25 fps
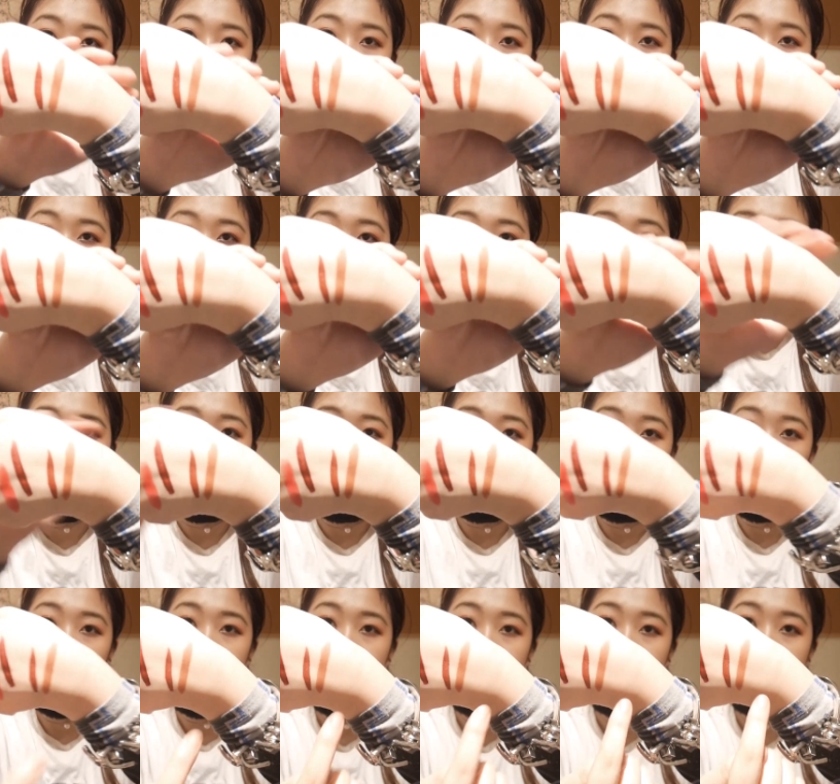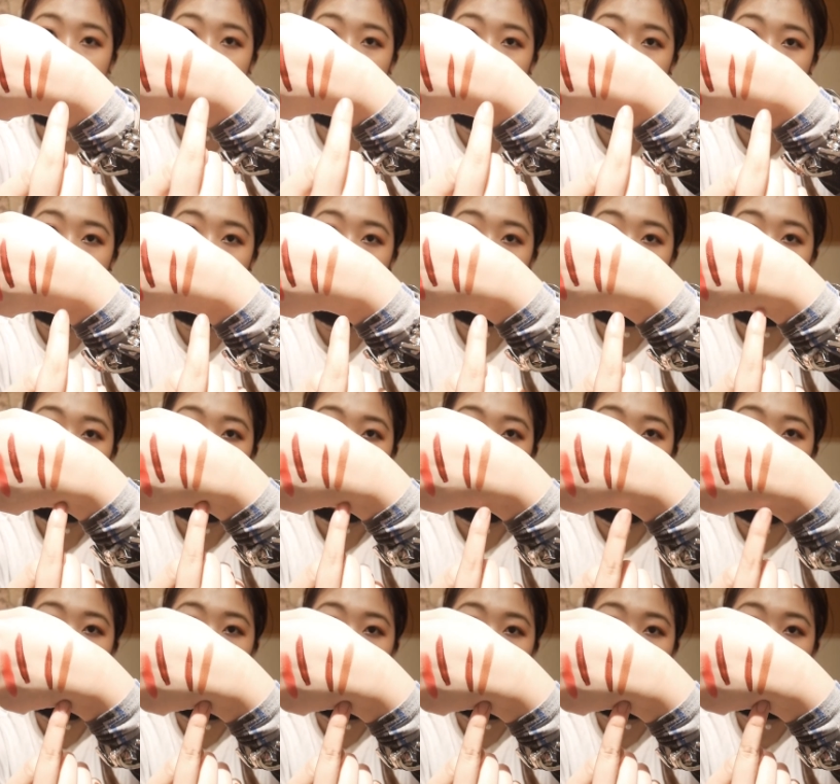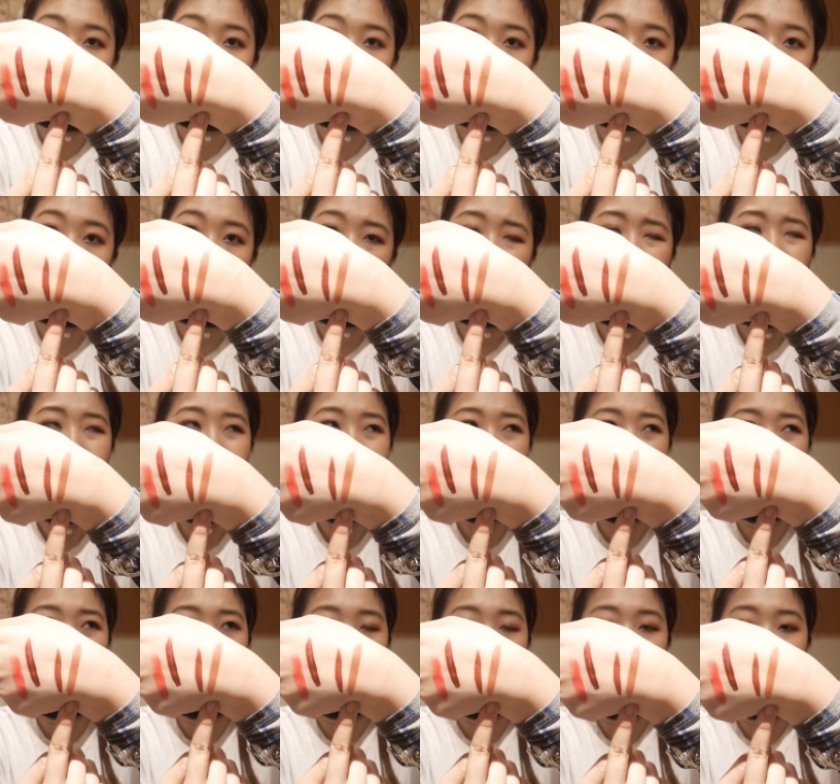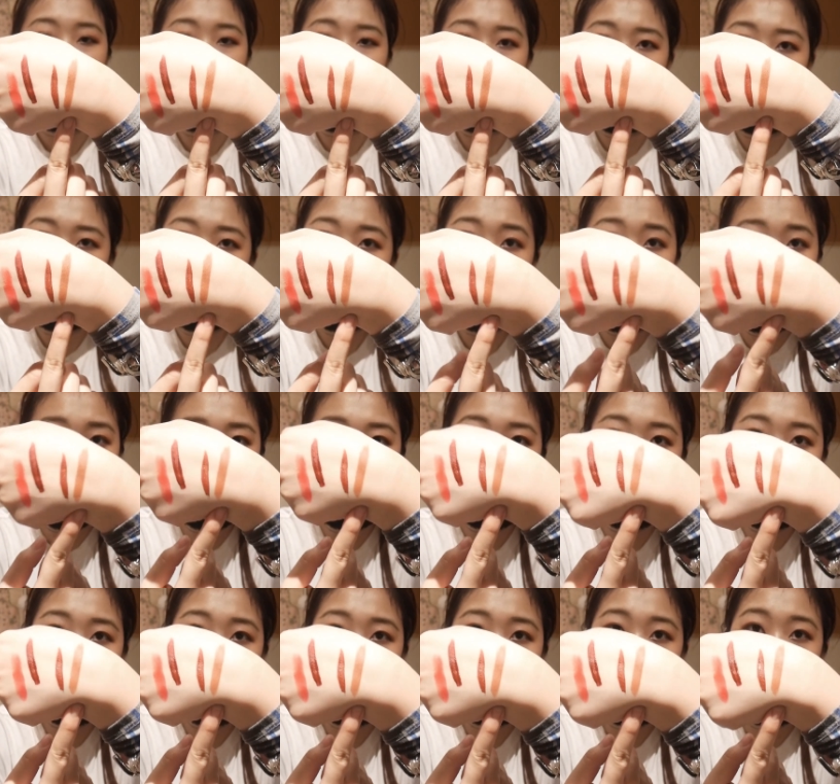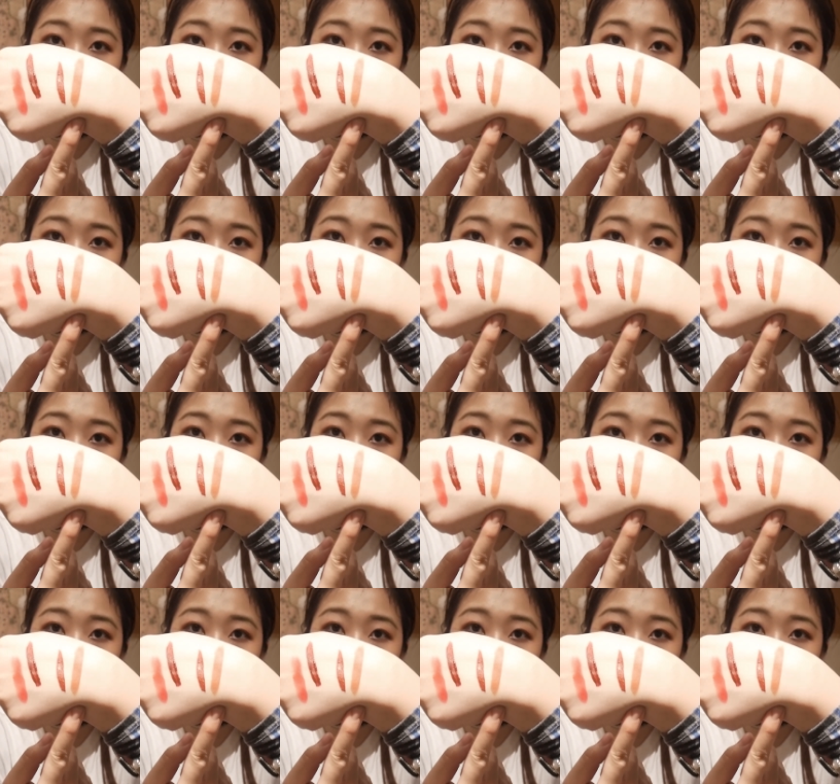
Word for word: 就这里的这一支土橘色，是不是土橘色？土色